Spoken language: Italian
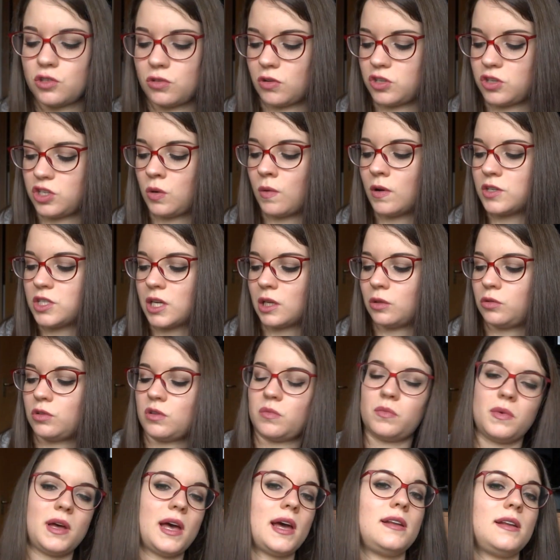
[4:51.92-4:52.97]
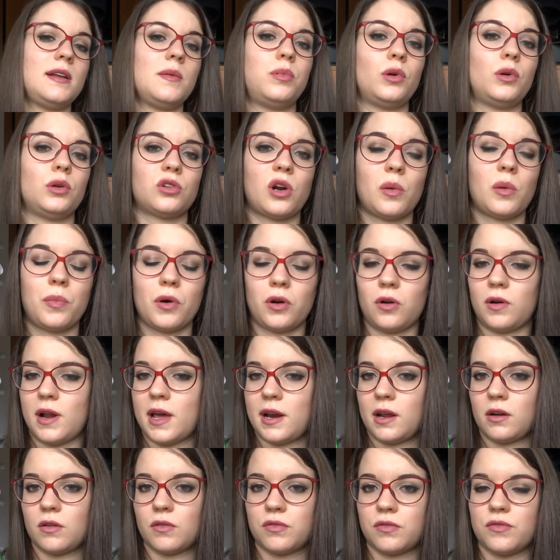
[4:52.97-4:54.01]
sono 500 ml, purtroppo non
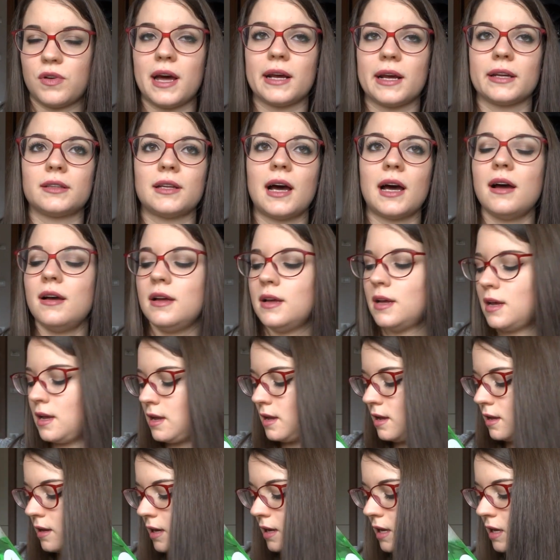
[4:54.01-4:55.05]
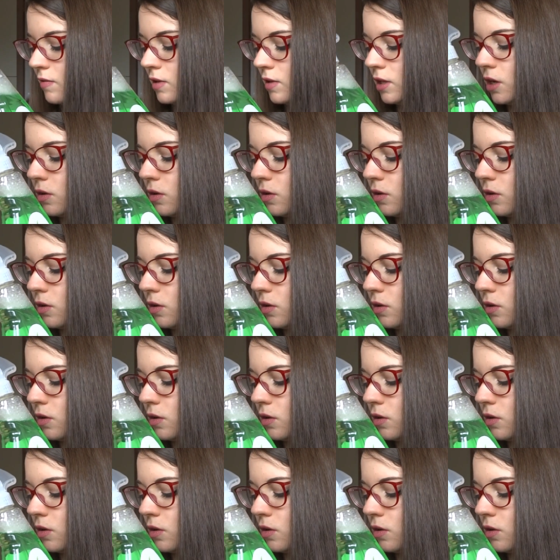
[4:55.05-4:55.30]
era in offerta e vi